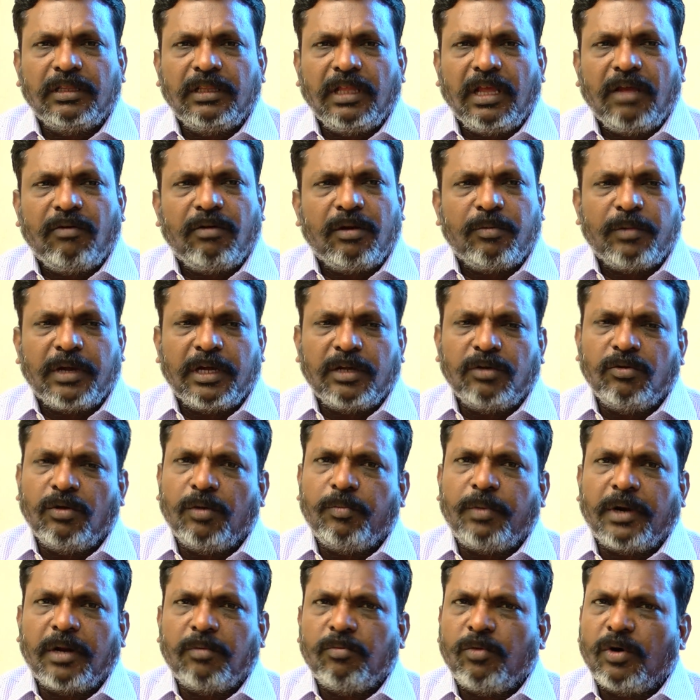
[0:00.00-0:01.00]
தேவர் மகன்
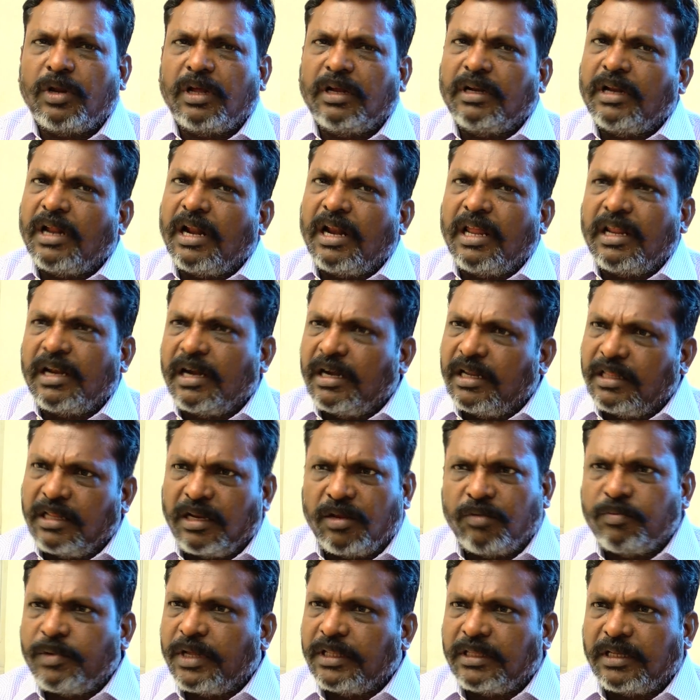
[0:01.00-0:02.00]
ஒரு படம் போட்டாங்க நானும் ரெண்டு
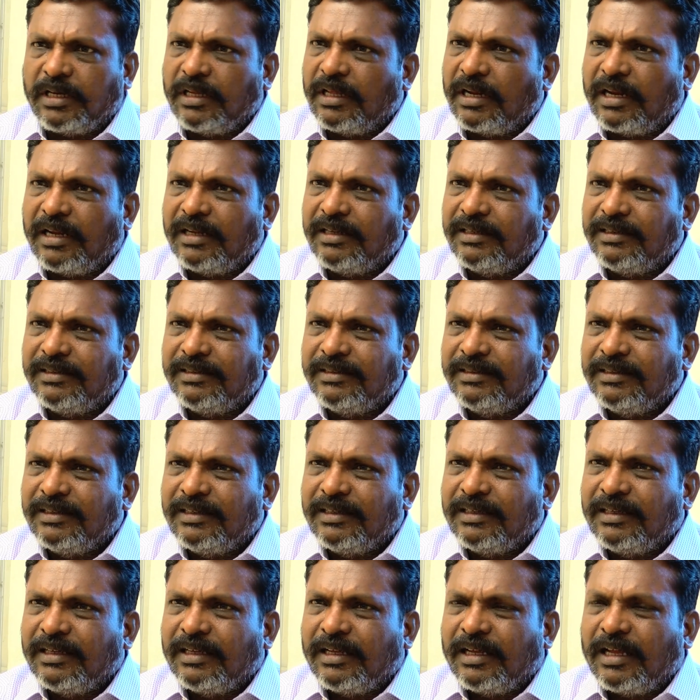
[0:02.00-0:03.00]
தடவை பார்த்துருக்குறேன்
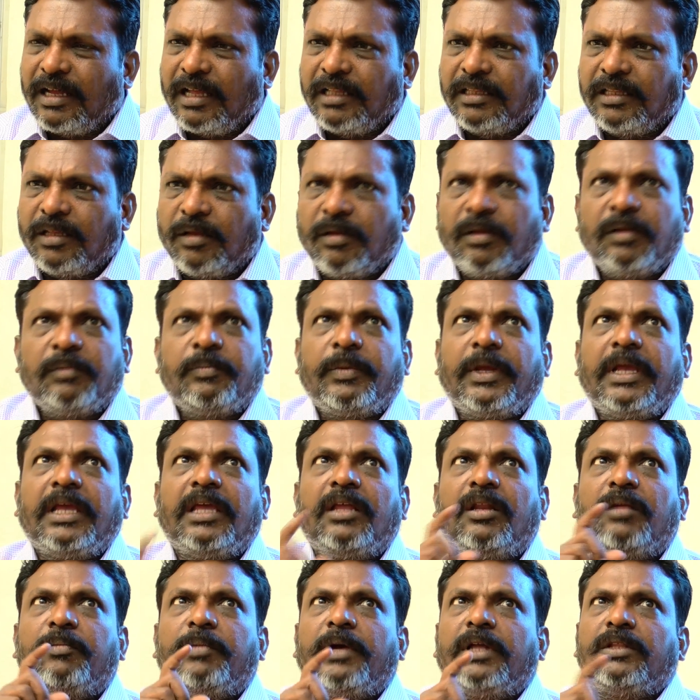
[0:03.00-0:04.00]
அந்த
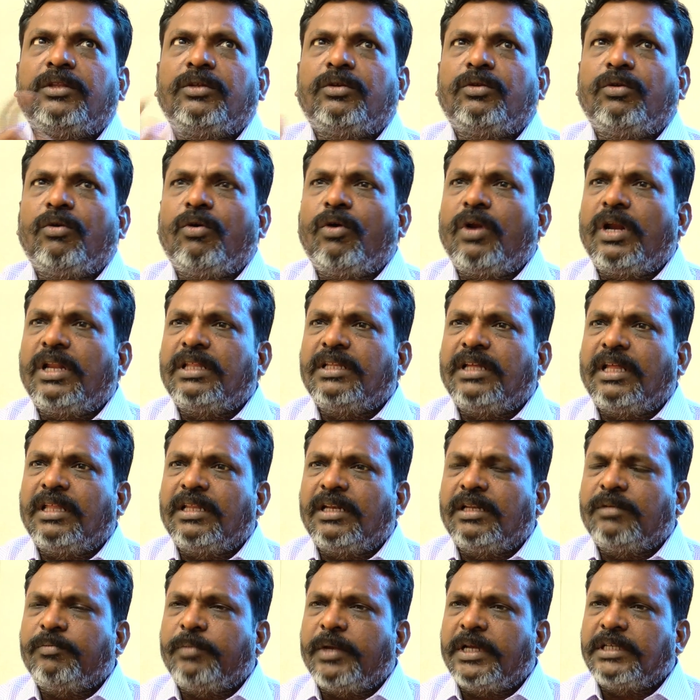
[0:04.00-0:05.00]
பெயரை பார்த்துட்டோ அல்லது
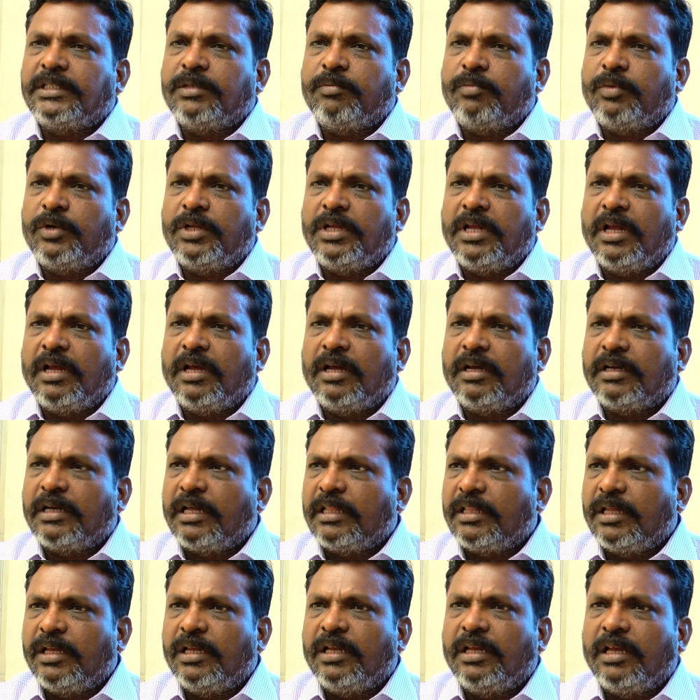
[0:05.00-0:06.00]
அதில் பேசக்கூடிய
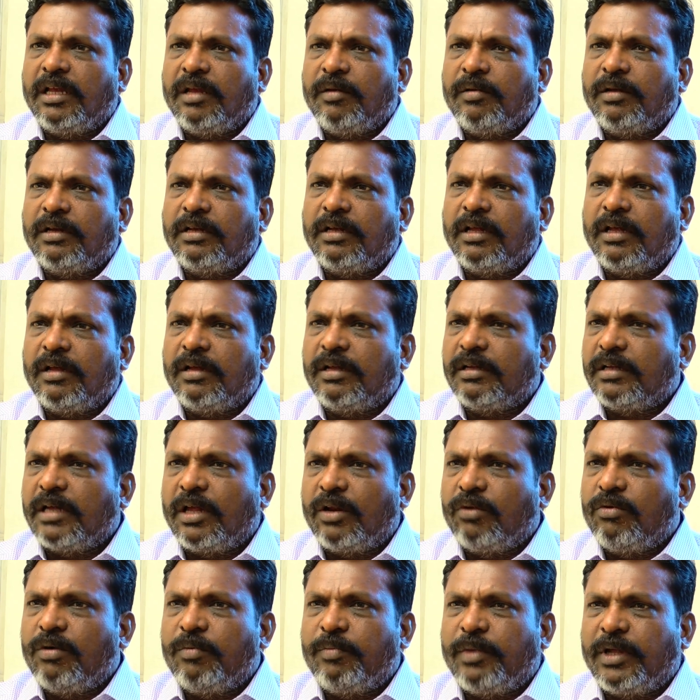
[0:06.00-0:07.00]
கதை க
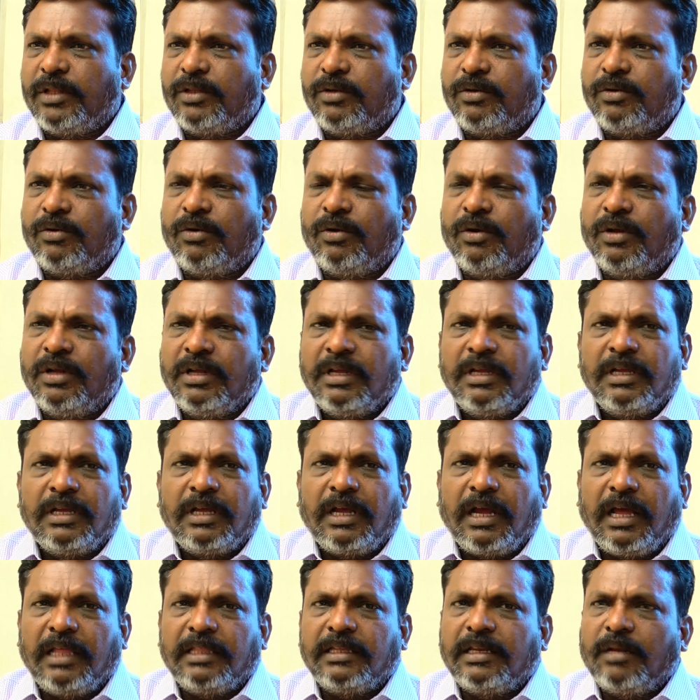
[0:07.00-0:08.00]
கருவை பார்த்துட்டோ
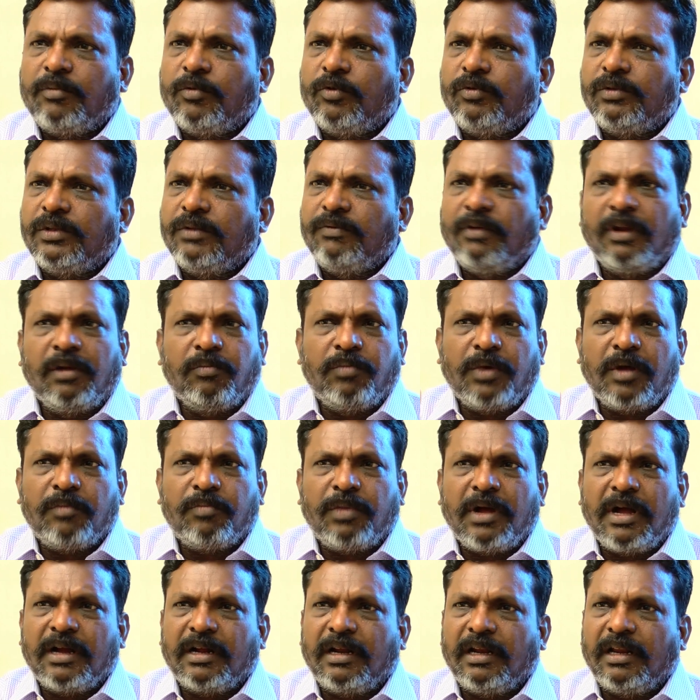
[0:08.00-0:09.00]
அதை நம்ம வந்து வெறுப்பாக
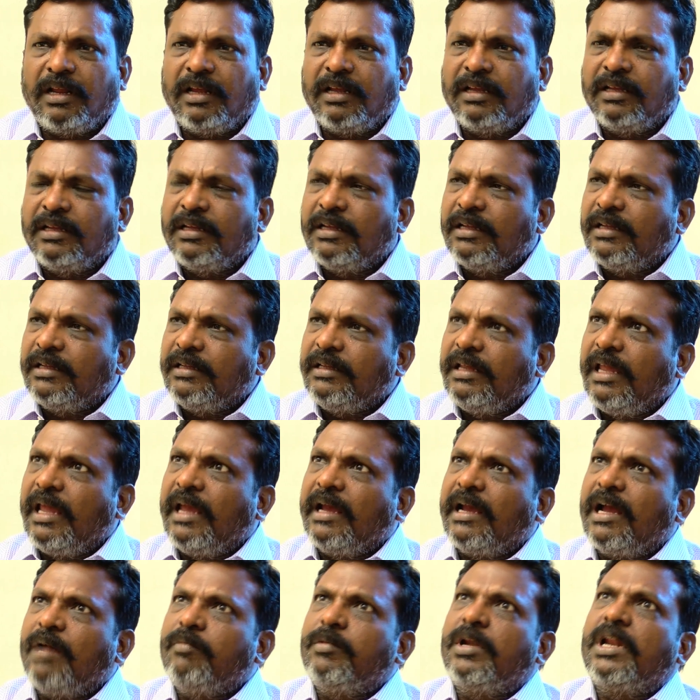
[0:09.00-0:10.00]
பார்க்கல
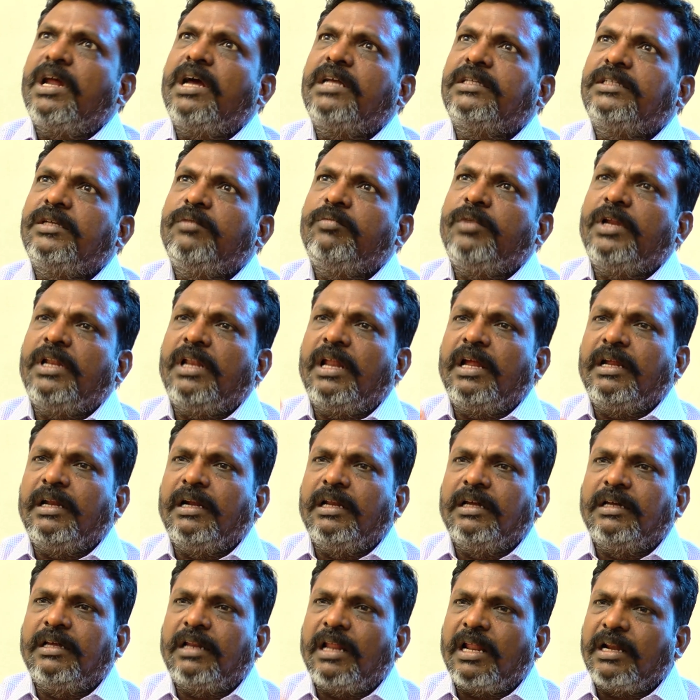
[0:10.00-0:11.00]
ஏன் கமல்ஹாசன் இப்படிலாம்
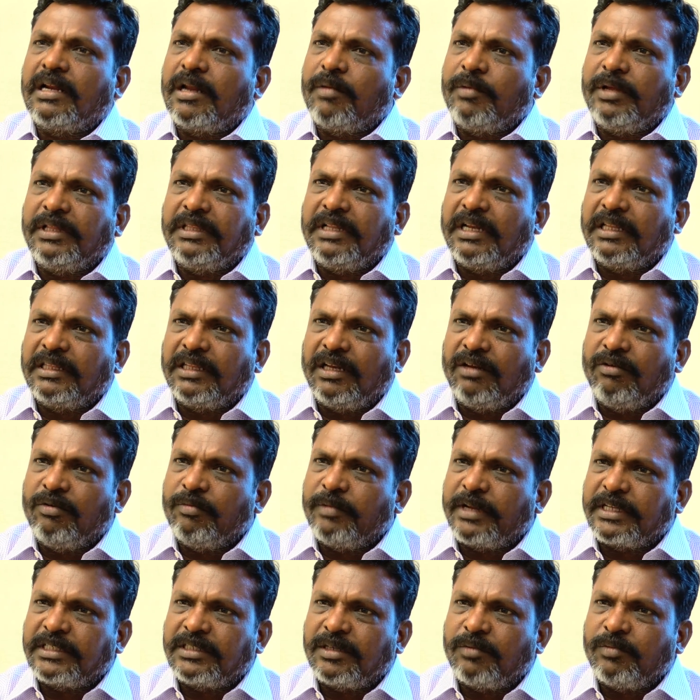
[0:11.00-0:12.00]
எடுக்கிறாரு நம்ம இந்த இடத்துல
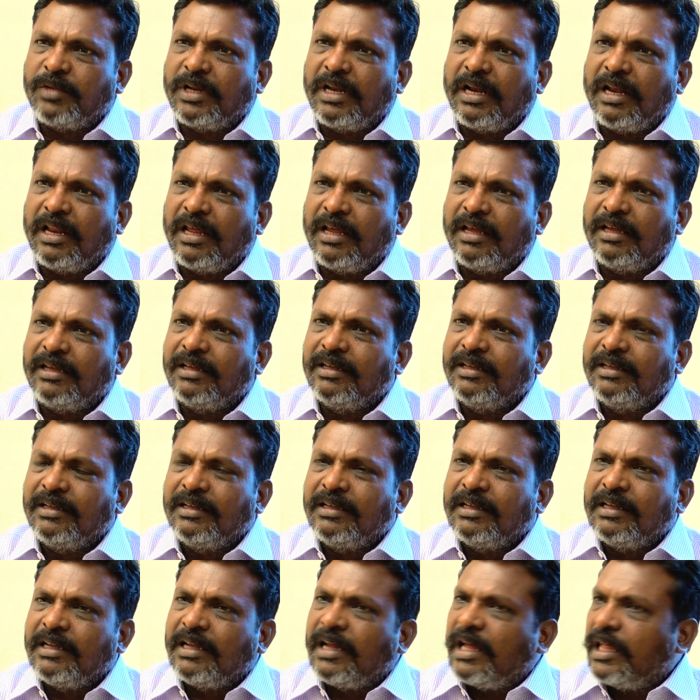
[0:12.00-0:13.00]
விமர்சனம் பண்ணலை
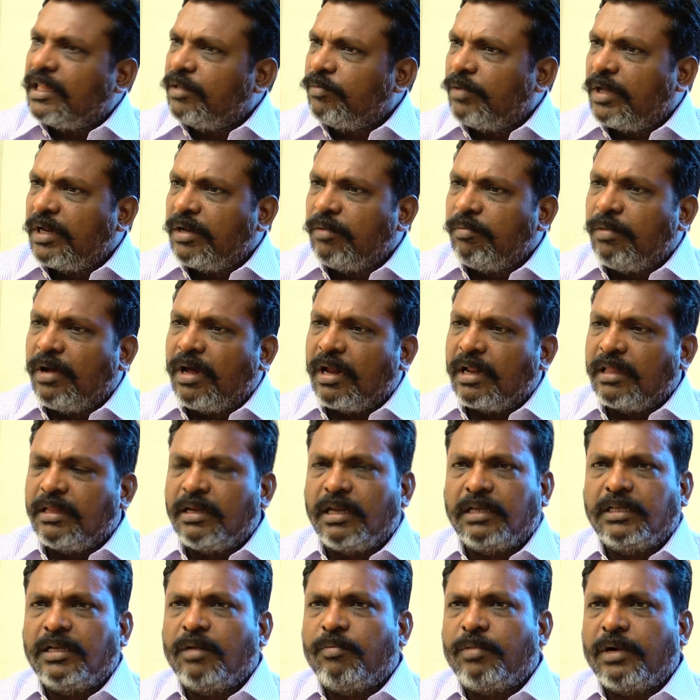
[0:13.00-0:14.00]
அது மாதிரி பாரதி
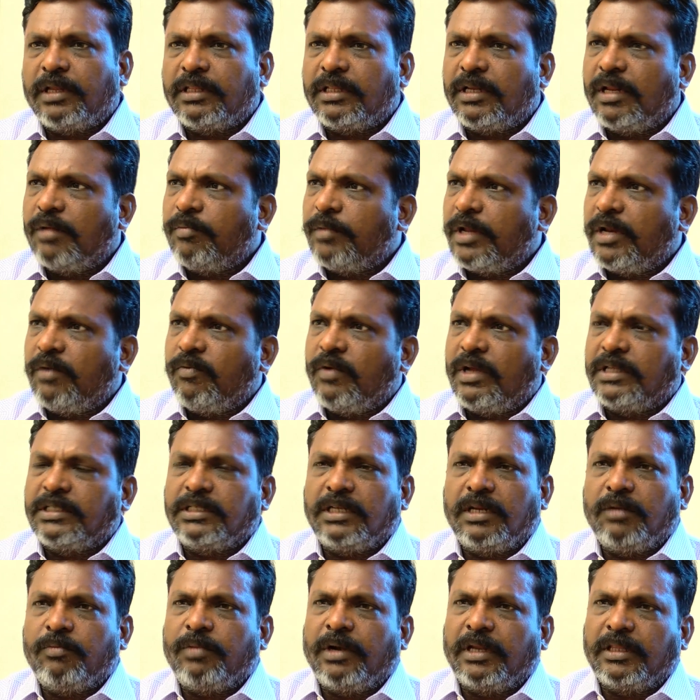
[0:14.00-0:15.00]
ராஜா படத்தில் மண்
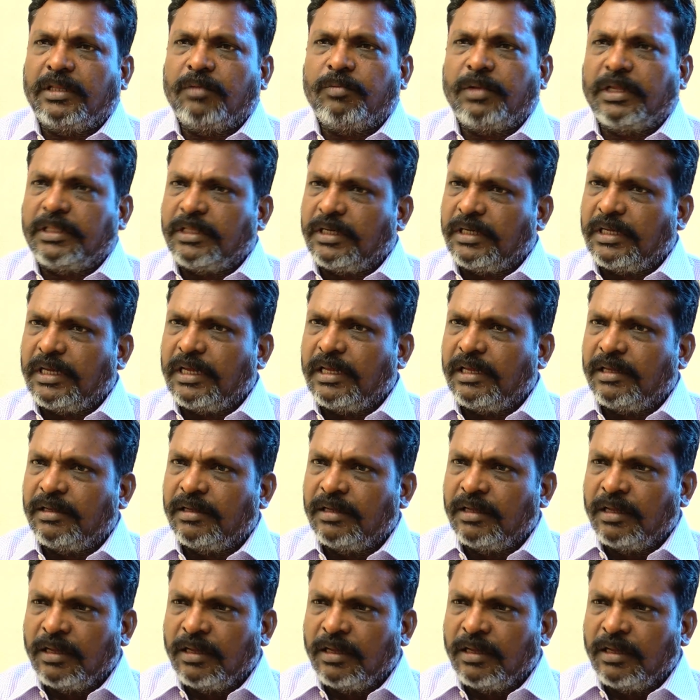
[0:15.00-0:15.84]
வாசனை படத்தை பார்த்துருக்கேன்